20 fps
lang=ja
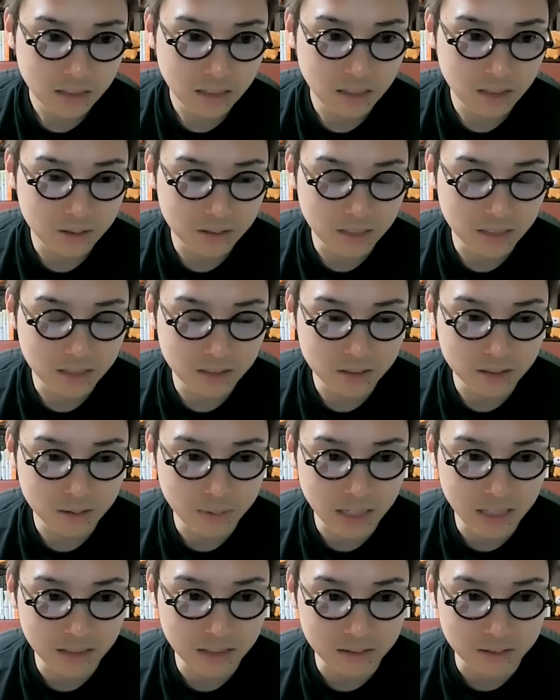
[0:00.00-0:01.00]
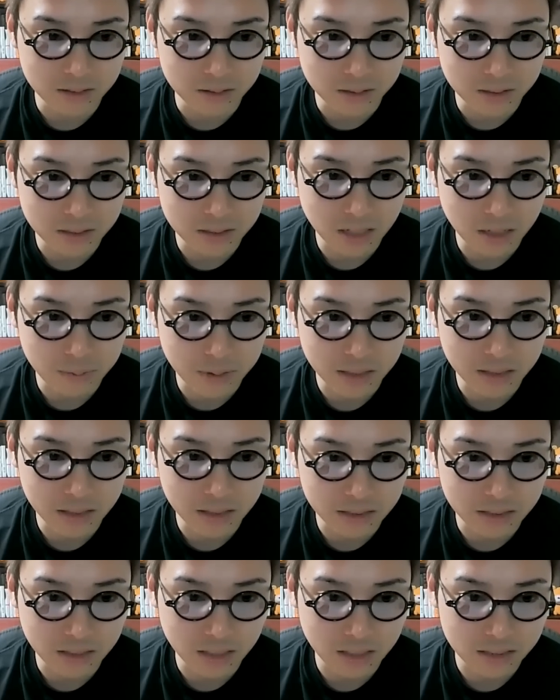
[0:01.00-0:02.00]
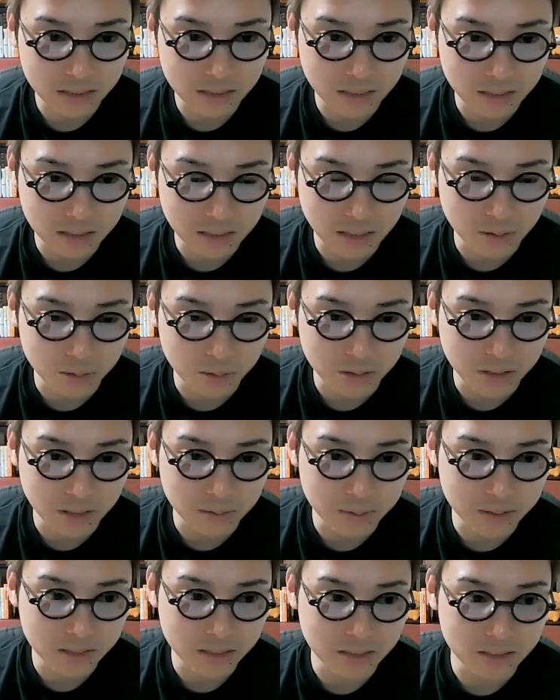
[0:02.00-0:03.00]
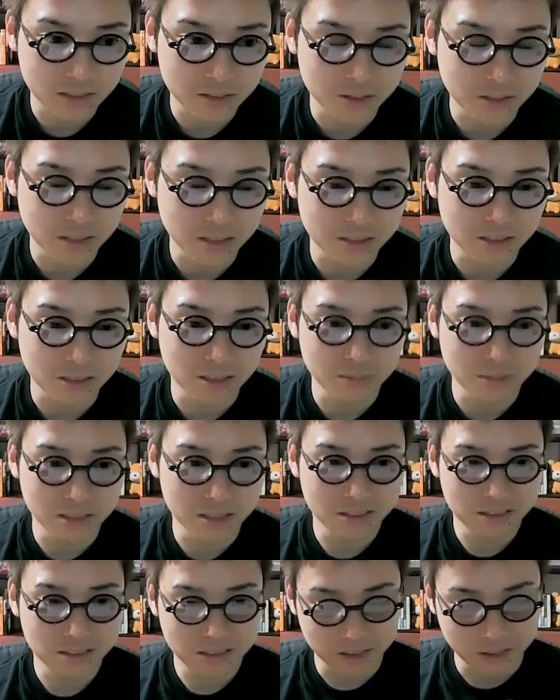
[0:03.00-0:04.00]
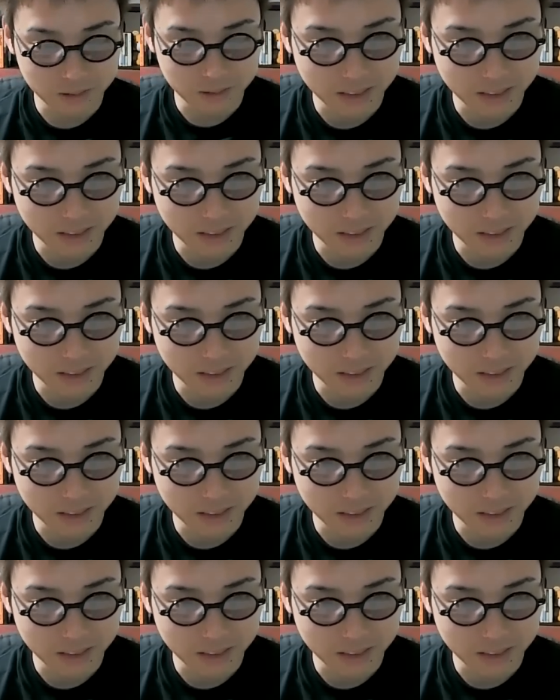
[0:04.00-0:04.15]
早速メリルのステーマ規制設定を行いました。非常に助かります。そ